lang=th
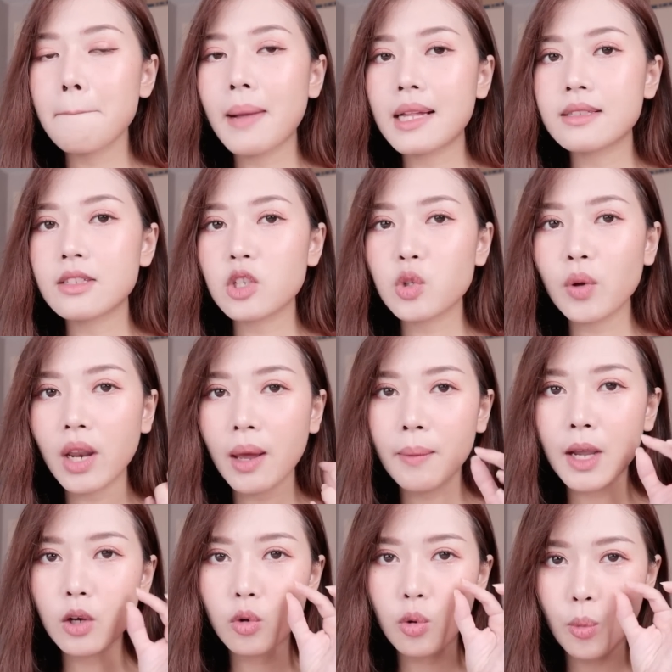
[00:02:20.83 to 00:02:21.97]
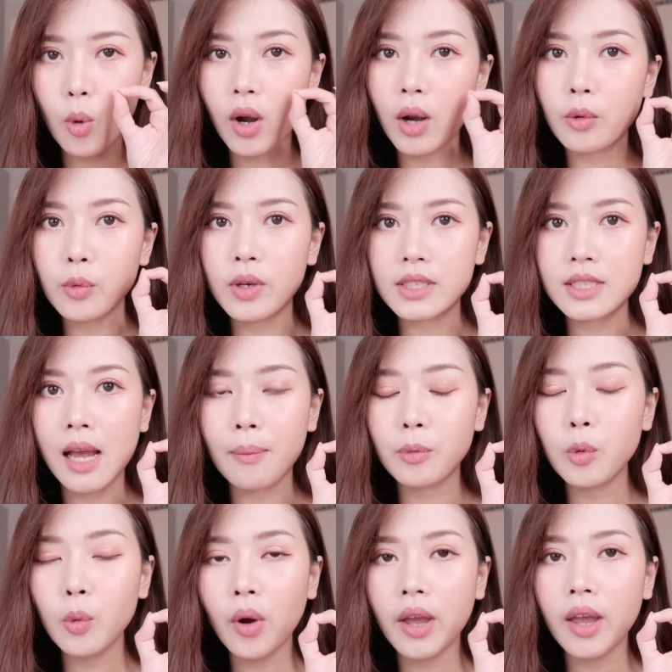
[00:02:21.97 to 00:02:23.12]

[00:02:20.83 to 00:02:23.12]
มันจะช่วยทำให้รูขุมขนเราดูกระชับด้ว